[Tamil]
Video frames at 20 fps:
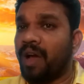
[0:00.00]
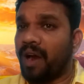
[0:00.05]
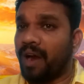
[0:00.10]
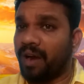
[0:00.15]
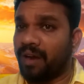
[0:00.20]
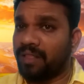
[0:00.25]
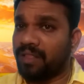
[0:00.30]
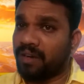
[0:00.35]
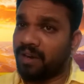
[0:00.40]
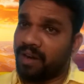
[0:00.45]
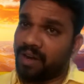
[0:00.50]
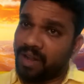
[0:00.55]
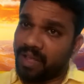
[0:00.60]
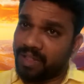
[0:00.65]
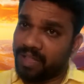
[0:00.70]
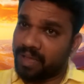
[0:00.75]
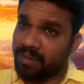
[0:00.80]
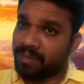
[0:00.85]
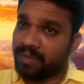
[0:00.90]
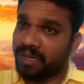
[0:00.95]
அடுத்த நாள்
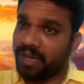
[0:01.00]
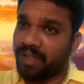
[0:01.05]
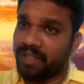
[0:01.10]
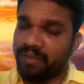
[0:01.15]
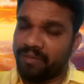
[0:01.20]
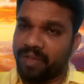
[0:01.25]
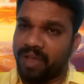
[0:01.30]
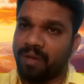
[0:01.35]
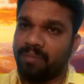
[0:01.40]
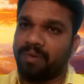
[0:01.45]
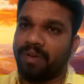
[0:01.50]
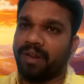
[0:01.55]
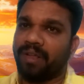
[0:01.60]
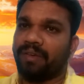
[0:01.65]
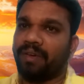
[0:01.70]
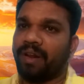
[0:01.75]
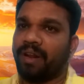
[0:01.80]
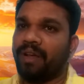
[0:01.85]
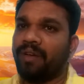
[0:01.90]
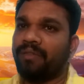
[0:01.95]
அதே மாதிரி அந்த வியாபாரி
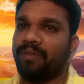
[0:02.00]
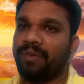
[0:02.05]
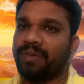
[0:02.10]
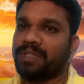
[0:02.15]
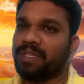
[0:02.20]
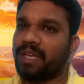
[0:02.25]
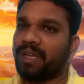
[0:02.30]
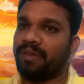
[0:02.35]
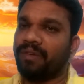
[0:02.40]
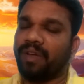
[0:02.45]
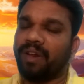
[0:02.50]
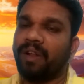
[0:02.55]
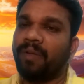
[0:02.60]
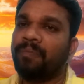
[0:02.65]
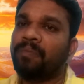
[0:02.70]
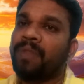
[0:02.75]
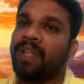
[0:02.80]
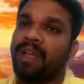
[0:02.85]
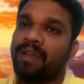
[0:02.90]
வரான் விவசாயி வரான்